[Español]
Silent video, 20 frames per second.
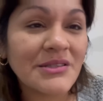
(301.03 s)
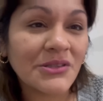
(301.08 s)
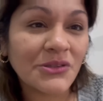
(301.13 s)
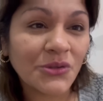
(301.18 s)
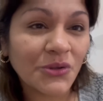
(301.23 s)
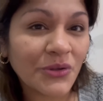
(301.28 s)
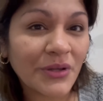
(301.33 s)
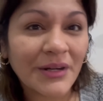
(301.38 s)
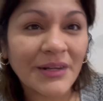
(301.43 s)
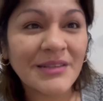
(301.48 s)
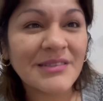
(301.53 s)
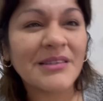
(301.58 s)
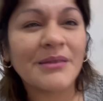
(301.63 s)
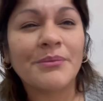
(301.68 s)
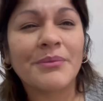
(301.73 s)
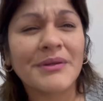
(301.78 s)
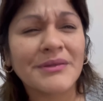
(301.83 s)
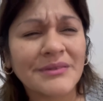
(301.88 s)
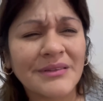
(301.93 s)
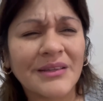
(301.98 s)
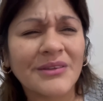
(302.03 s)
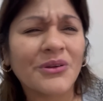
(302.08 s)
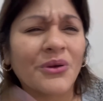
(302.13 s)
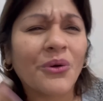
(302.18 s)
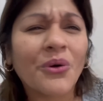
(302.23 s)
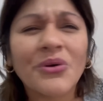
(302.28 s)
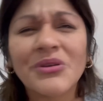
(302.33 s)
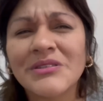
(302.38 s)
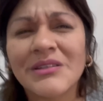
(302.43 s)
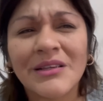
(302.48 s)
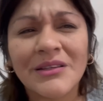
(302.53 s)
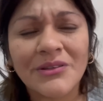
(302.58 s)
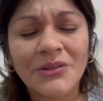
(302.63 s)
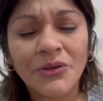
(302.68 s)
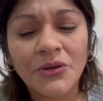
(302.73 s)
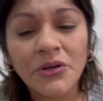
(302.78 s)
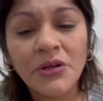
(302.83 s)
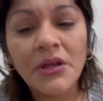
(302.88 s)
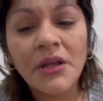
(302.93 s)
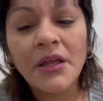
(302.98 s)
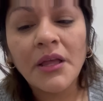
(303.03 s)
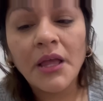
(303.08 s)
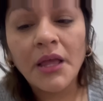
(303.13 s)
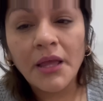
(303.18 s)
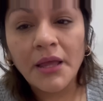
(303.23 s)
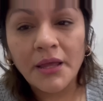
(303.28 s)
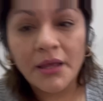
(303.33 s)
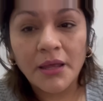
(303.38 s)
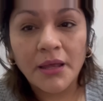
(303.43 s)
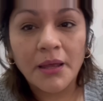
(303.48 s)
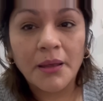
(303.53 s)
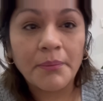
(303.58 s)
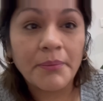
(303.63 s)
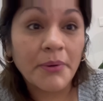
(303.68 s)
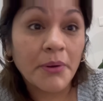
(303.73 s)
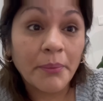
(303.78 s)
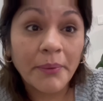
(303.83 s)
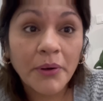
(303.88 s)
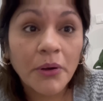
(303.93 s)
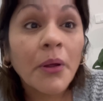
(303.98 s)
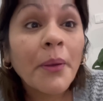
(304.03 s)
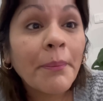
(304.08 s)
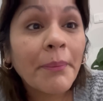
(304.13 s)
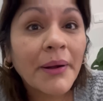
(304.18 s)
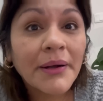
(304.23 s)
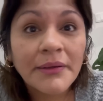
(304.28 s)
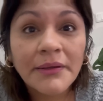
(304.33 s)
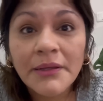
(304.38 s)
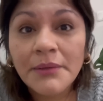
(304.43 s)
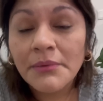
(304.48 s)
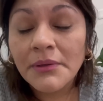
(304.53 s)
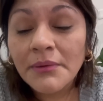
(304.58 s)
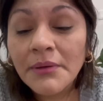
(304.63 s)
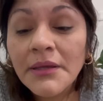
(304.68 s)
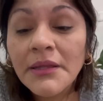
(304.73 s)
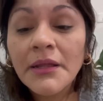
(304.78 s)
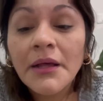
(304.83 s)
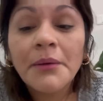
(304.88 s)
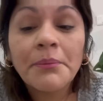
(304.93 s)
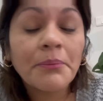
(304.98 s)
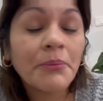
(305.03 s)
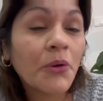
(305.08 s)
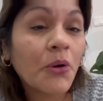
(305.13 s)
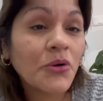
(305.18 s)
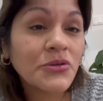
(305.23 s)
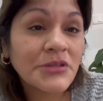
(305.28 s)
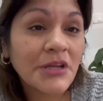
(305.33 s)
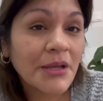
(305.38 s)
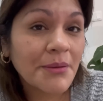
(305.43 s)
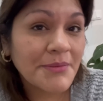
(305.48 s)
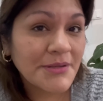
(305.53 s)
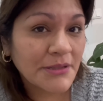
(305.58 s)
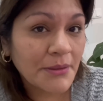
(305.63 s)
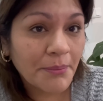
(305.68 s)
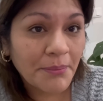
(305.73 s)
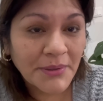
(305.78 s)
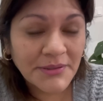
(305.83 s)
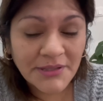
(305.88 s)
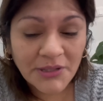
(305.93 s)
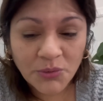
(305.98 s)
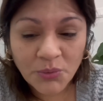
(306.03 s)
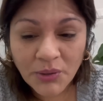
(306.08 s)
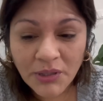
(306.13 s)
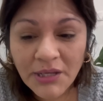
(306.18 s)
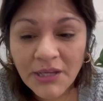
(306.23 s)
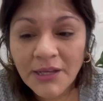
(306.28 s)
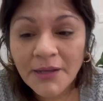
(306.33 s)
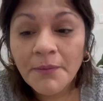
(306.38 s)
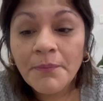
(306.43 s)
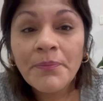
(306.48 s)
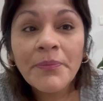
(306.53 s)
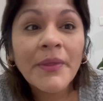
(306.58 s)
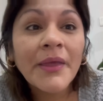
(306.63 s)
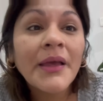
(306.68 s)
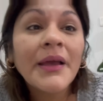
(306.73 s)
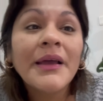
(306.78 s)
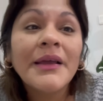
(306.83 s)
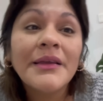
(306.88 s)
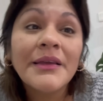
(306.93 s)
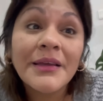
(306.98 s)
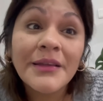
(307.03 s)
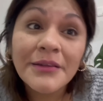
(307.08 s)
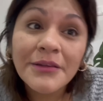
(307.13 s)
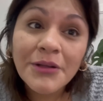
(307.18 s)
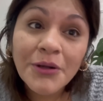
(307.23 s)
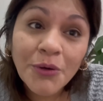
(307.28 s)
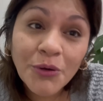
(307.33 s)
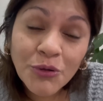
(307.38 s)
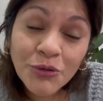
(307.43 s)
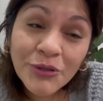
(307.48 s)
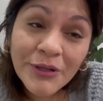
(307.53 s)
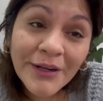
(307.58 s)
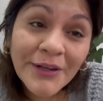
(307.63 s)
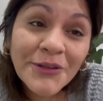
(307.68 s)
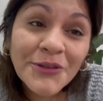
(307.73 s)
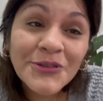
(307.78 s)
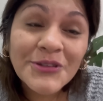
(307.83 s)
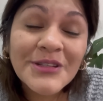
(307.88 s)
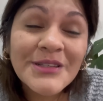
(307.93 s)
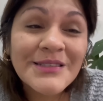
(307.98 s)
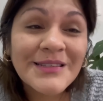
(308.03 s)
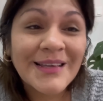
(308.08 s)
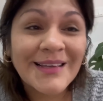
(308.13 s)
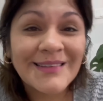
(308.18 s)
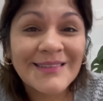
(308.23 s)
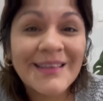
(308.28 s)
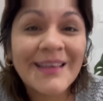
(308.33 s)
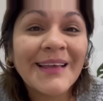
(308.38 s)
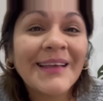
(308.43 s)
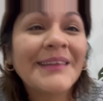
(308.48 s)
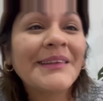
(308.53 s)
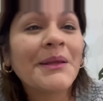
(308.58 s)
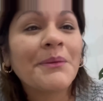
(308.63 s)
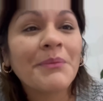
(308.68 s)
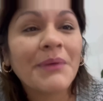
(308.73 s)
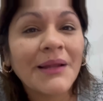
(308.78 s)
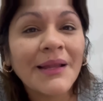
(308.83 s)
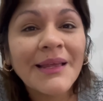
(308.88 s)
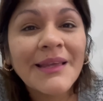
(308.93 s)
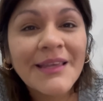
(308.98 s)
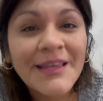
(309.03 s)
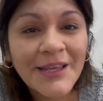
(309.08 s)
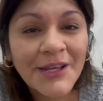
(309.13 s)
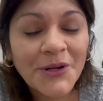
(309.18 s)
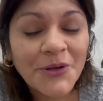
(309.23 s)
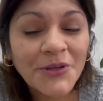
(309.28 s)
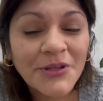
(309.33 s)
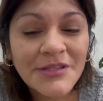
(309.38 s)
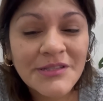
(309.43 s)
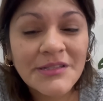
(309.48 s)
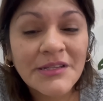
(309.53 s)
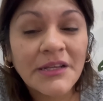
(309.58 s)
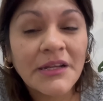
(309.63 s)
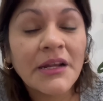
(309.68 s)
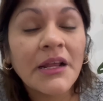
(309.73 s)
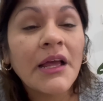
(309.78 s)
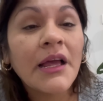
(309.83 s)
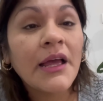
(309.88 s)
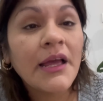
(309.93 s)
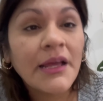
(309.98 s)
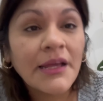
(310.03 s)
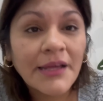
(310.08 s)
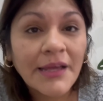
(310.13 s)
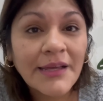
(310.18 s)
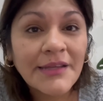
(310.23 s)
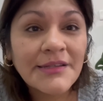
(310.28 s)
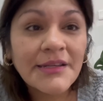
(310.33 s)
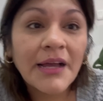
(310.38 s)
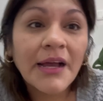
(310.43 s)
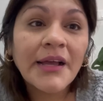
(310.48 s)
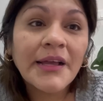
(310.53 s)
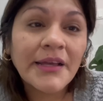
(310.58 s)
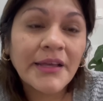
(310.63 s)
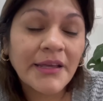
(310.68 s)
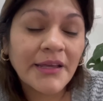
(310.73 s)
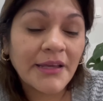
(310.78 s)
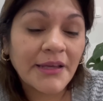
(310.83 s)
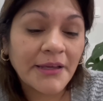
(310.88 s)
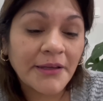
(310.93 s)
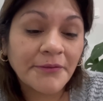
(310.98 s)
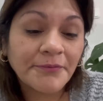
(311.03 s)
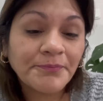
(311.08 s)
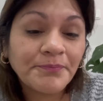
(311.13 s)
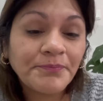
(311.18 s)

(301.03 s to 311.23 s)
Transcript: y no darles siempre estas cosas, ¿no? Eh, pero bueno, es parte de mi vida, cosas que me están pasando aquí. Y entre otras noticias, también les quiero decir que ya eh,